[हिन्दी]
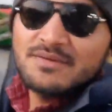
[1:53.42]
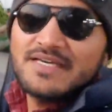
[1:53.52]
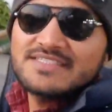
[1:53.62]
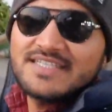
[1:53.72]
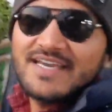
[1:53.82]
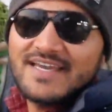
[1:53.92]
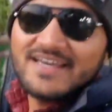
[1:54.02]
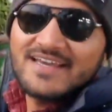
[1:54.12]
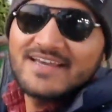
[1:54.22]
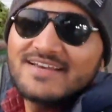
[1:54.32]
भी बेच रहे
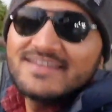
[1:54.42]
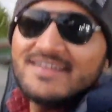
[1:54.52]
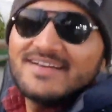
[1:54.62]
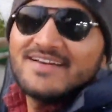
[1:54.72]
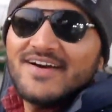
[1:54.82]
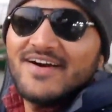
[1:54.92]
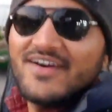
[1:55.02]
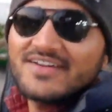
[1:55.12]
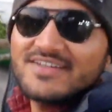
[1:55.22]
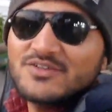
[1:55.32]
हैं
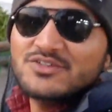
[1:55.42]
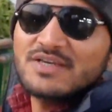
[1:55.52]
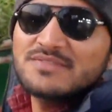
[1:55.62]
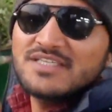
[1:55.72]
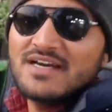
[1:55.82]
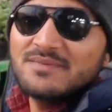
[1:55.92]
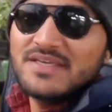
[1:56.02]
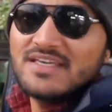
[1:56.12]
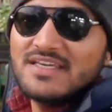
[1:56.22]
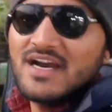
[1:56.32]
और कुछ सब्जियाँ
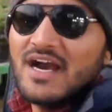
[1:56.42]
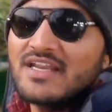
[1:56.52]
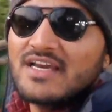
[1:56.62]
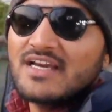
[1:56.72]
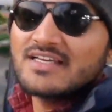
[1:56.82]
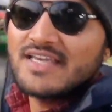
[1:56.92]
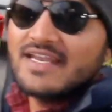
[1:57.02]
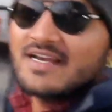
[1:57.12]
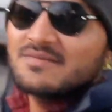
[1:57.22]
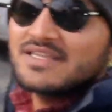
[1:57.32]
भी
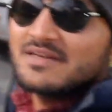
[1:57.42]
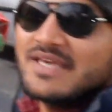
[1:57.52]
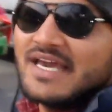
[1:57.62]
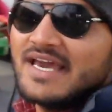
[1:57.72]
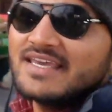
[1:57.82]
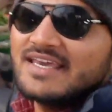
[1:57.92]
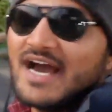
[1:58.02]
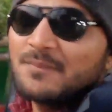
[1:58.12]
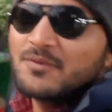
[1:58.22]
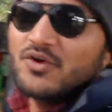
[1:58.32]
कहने का मतलब यह है कि
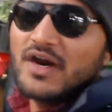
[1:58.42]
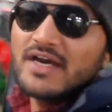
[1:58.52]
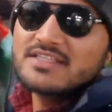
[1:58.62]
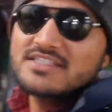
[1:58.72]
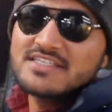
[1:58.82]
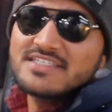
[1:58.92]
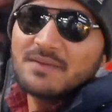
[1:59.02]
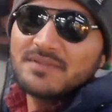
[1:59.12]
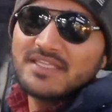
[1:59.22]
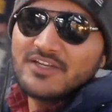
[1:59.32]
आपको हर चीज़
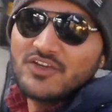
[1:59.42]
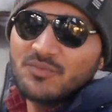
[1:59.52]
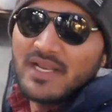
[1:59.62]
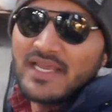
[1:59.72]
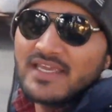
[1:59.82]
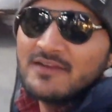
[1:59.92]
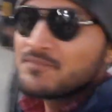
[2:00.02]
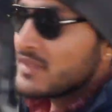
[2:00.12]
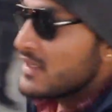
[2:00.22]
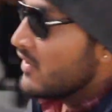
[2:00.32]
यहाँ पे देखने को मिलेगी
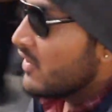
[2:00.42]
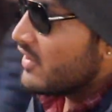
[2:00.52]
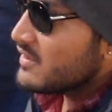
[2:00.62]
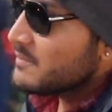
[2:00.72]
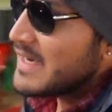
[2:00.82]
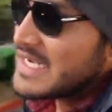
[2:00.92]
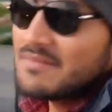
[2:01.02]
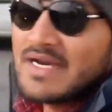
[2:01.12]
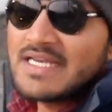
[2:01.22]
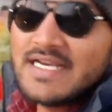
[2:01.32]
और मक्का
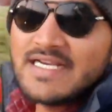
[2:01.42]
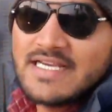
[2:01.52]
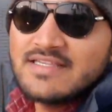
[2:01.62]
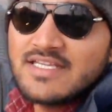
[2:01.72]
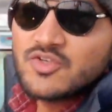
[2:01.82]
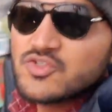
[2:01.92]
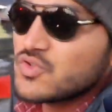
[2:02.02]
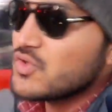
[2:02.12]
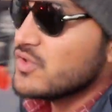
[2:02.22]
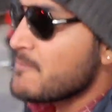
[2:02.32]
मार्केट के अंदर
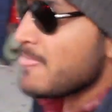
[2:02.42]
दोस्तों